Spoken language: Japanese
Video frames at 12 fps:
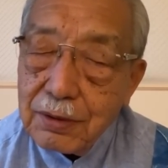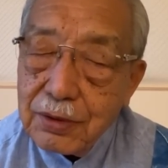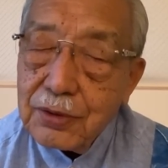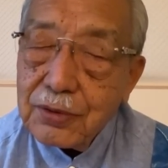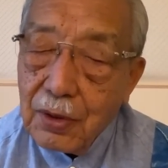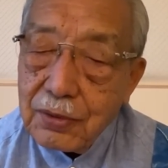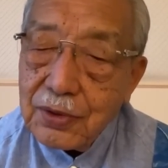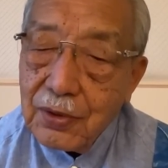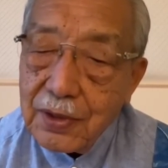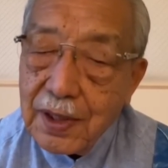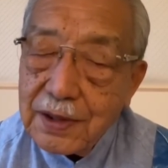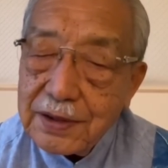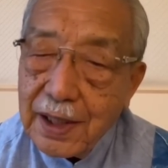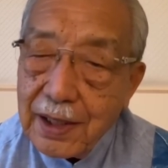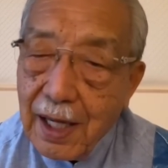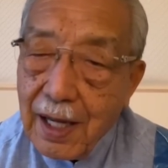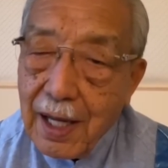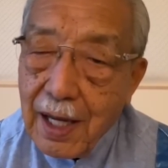中国の経済
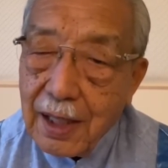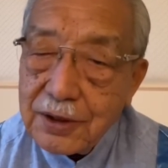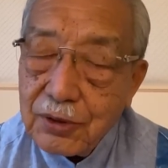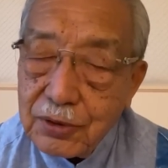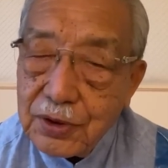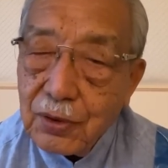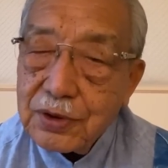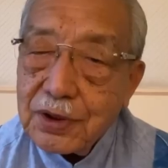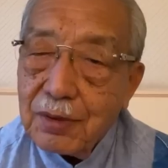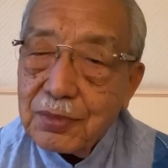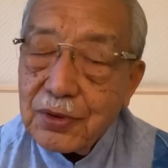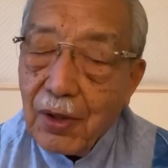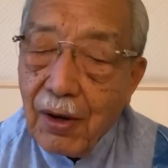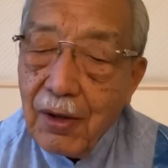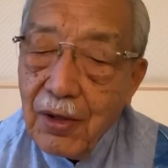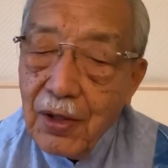が少し落ち込むと